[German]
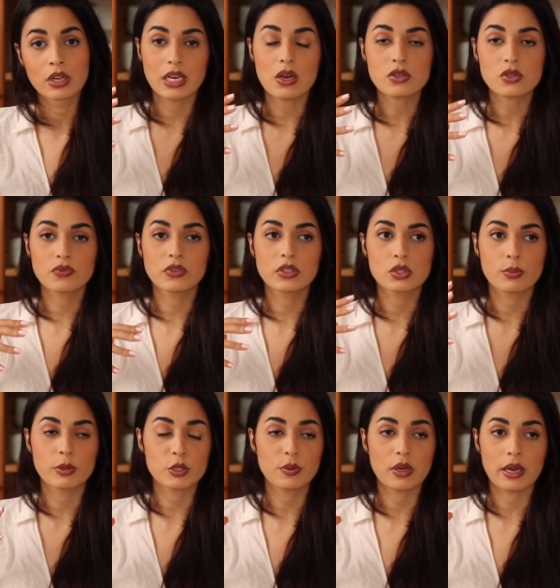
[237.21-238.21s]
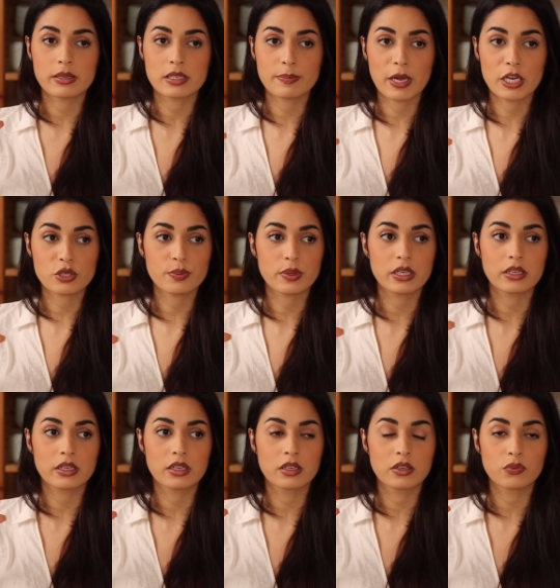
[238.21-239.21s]
Genauso wie zum Beispiel als Beispiel
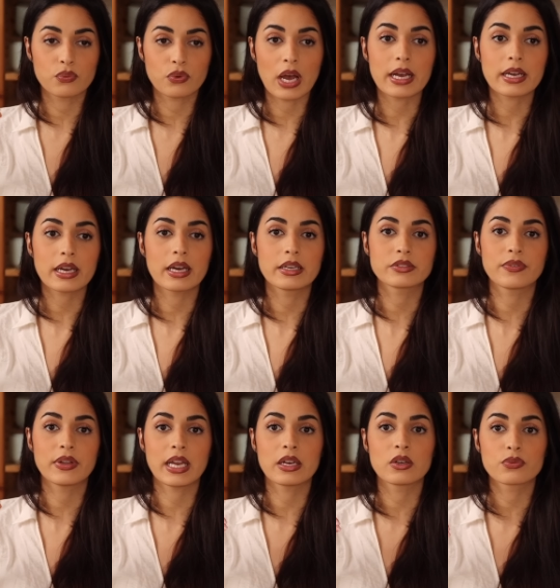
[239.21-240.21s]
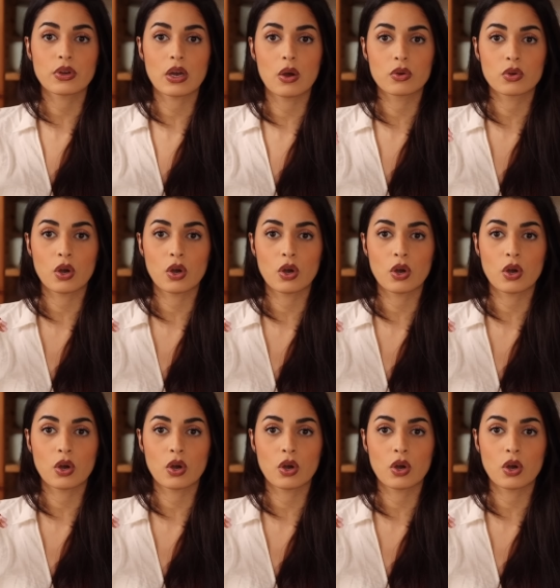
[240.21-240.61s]
in Frankreich, wenn eine Frau